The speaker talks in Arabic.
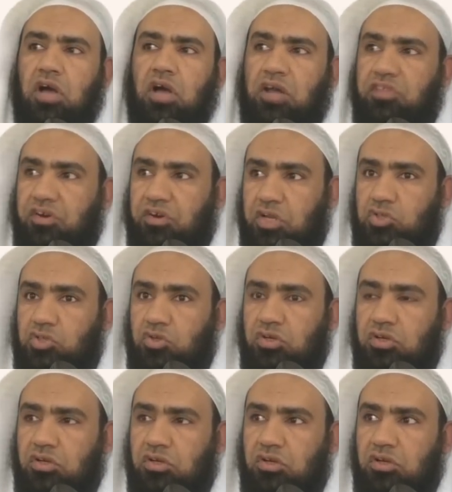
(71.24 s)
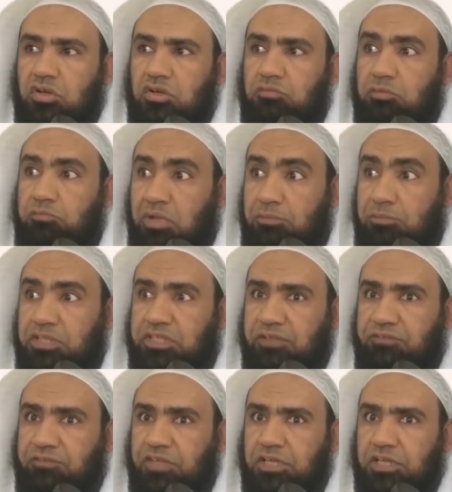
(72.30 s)
هذا الرجل من باب
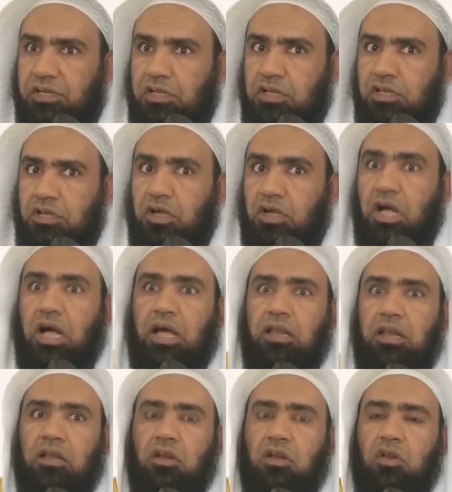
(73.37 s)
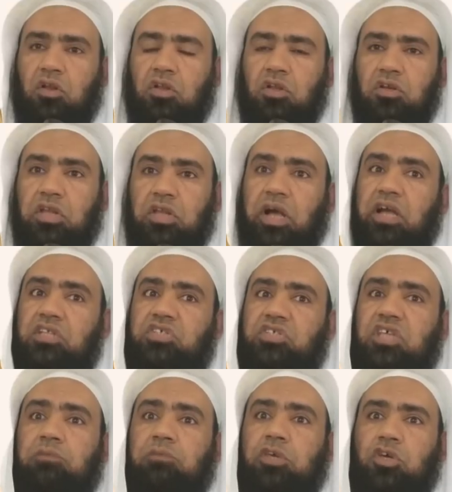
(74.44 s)
التنفير قال لقد
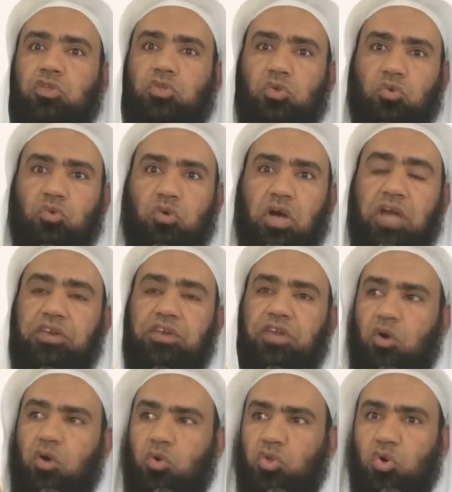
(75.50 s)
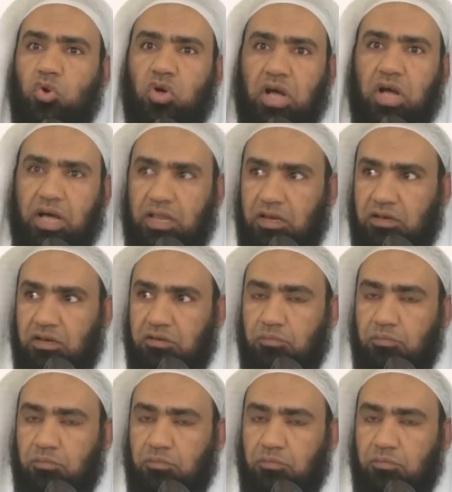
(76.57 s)
سمعت أنه يقال